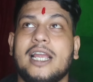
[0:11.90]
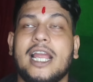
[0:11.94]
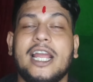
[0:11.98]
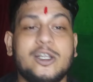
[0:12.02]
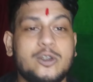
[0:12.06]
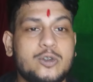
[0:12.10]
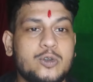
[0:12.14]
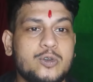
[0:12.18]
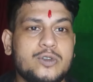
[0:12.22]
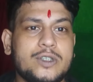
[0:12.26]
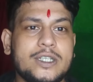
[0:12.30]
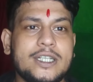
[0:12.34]
এই
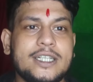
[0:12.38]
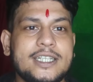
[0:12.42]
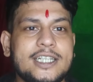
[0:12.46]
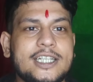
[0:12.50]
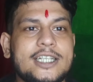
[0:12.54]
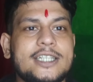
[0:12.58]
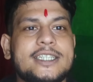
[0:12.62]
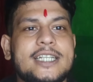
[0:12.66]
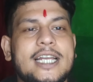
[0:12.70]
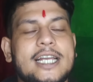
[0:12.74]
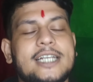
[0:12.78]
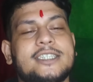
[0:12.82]
দু তিন
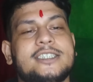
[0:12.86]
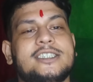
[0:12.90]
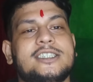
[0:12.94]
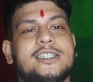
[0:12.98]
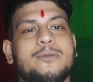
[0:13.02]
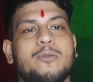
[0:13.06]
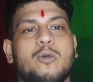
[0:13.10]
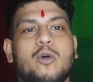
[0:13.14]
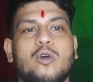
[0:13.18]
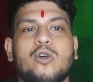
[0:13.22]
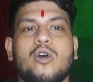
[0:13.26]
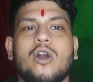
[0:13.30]
দিন দেখছি
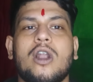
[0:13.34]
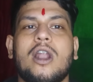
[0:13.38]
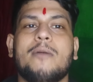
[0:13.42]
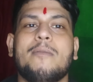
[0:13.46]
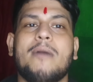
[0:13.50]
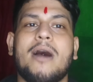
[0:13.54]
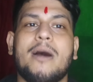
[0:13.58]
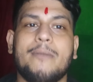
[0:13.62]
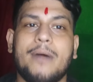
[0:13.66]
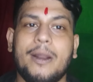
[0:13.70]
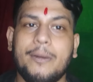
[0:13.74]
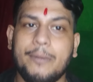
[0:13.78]

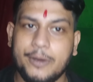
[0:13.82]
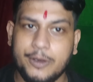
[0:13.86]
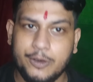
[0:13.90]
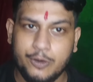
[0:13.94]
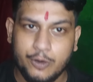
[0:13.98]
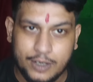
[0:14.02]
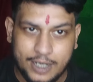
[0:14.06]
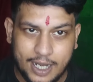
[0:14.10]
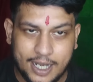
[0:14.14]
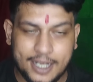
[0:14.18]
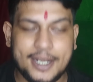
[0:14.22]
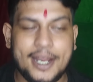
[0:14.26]
মঙ্গলামা আমার
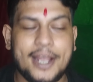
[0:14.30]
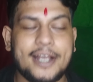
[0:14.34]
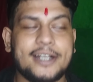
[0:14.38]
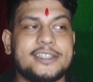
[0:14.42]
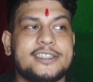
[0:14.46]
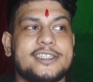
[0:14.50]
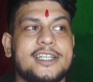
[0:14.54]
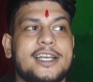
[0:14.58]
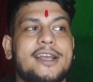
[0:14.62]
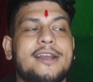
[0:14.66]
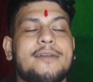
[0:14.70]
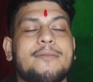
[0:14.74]
ভিডিওটা
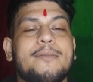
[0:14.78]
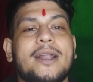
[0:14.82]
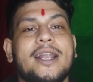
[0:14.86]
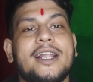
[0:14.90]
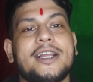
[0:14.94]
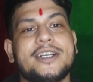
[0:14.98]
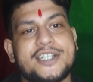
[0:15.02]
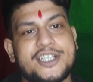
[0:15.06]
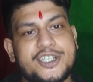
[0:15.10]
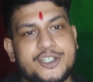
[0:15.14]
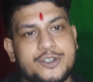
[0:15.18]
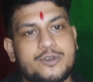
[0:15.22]
দেখছে
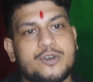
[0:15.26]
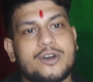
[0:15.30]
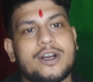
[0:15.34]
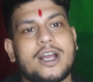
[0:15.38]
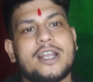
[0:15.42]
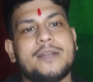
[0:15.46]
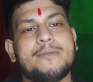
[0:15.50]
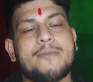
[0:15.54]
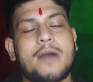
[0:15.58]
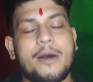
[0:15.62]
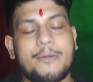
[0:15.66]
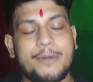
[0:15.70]
মানে
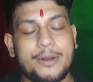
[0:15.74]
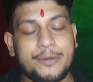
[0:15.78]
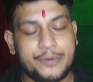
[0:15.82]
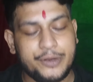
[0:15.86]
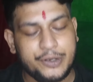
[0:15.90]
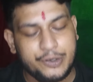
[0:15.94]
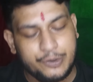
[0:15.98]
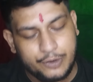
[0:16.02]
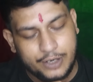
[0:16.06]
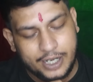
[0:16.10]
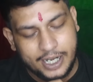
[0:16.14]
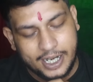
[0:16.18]
কৃষ্ণকালীমা আমার
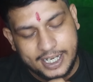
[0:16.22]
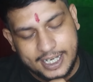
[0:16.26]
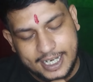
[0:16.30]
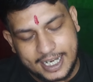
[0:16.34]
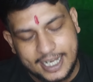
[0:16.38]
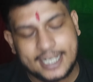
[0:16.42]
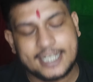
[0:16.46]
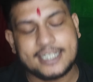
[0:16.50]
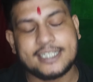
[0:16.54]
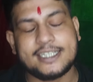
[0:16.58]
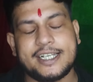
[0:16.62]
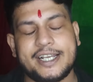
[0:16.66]
ভিডিওটা
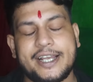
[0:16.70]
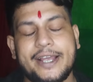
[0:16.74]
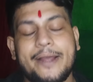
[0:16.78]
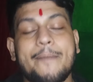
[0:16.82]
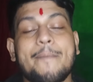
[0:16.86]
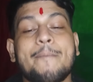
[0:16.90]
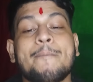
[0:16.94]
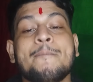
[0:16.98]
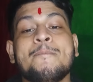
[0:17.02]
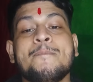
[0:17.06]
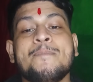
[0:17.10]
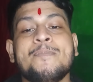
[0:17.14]
দেখেছে
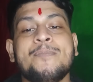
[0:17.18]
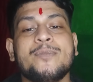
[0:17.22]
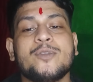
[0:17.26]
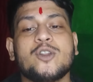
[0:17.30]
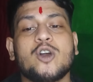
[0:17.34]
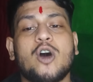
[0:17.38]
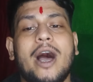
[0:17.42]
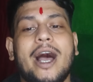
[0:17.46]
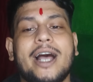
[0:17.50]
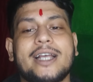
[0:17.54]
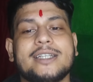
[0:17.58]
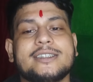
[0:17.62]

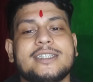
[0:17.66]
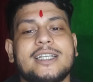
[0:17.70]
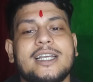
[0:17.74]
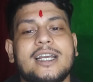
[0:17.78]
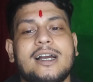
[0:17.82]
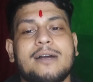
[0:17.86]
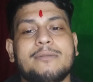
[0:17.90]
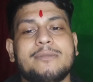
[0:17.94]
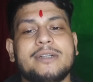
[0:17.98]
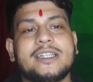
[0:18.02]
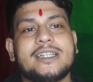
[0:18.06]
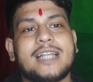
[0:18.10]
তো আজকে
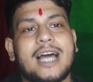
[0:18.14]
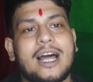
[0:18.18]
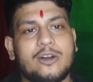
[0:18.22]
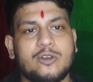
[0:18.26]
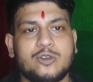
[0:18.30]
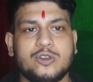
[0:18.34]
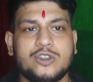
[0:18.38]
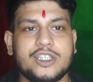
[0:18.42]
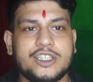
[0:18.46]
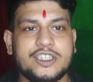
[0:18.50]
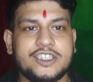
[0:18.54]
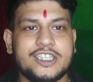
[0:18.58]
আমি তার
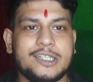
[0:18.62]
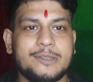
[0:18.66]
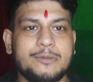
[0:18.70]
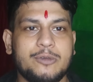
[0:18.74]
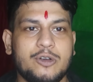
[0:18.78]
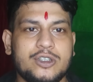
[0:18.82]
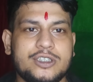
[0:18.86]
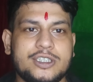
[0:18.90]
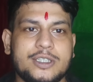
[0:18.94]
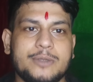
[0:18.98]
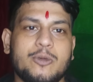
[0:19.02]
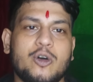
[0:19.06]
উদ্দেশ্যেই
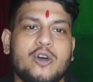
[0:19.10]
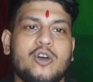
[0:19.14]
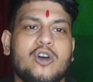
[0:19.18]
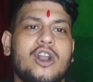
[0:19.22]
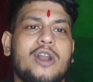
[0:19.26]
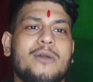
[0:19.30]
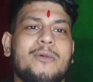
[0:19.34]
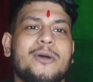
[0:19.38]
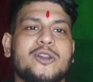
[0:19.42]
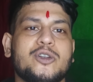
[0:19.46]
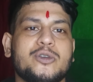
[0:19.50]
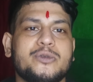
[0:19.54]
বলছি
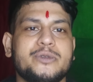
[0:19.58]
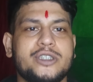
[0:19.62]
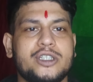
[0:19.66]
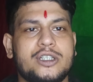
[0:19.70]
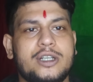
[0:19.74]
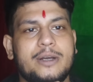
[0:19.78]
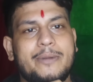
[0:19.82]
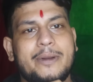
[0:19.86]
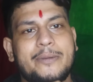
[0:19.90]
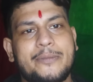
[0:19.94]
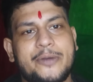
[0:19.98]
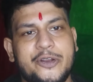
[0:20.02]
মঙ্গলামা তুমি
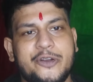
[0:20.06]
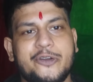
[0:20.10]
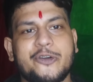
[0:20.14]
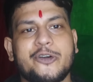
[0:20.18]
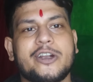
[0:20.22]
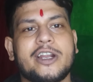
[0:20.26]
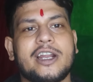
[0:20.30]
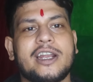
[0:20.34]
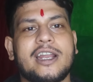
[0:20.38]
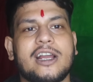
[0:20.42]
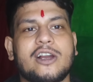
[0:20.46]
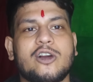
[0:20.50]
যদি আমার
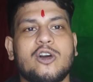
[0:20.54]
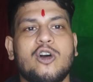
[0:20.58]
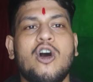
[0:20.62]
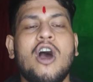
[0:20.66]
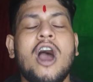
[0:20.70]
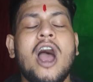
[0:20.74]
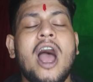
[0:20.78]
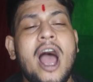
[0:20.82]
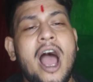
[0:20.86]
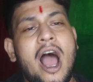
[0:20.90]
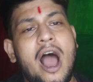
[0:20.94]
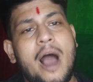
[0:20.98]
ভিডিওটা দেখো
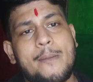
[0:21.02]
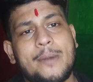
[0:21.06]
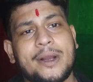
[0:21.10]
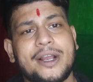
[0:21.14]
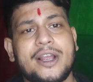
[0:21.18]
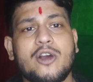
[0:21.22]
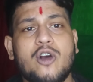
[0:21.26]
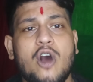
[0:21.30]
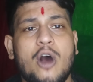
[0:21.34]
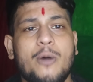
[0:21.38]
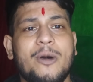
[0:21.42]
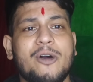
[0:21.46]

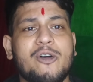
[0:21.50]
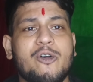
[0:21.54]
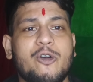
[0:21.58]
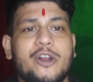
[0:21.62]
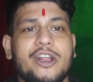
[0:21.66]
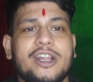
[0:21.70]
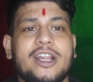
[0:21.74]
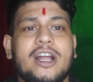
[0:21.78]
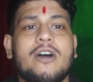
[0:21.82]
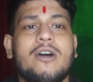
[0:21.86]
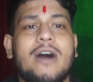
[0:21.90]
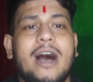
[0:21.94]
আমাকে ক্ষমা
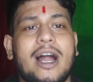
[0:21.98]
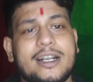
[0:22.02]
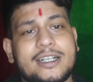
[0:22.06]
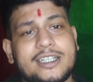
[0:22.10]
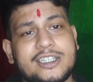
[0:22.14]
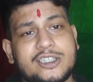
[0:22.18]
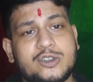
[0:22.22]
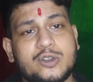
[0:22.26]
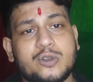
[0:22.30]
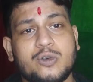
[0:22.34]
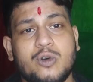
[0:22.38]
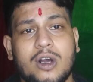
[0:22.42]
করে দাও আর
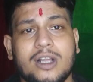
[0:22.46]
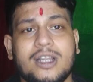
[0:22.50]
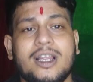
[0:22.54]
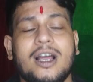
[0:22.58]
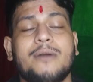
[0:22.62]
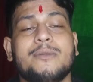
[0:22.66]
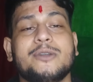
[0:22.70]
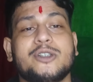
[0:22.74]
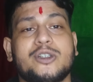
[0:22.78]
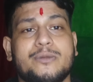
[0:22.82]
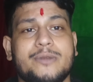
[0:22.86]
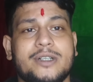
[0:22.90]
কিছু কথা
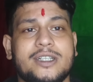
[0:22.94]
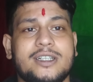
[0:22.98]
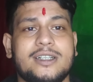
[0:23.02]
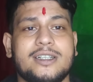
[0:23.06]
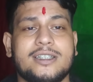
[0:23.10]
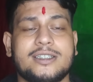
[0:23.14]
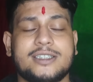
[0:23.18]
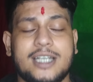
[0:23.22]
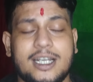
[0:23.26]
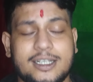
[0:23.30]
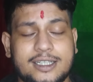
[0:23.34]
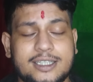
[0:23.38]
আমি তোমাদের
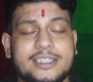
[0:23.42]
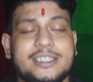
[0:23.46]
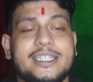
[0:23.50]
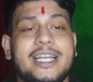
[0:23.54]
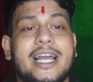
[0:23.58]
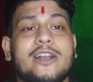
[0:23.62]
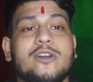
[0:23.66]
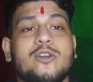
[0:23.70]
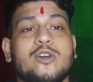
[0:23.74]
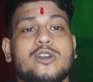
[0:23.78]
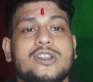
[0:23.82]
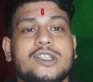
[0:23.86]
সাথে
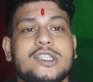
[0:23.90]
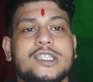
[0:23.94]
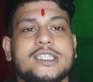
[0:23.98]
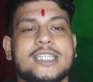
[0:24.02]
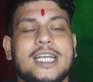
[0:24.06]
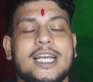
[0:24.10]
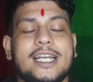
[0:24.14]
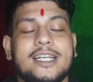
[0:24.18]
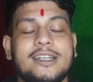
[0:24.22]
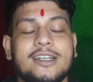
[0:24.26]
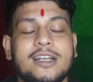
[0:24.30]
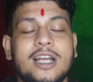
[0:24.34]
শেয়ার করতে
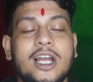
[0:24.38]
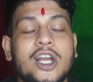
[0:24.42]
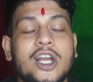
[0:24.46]
চাই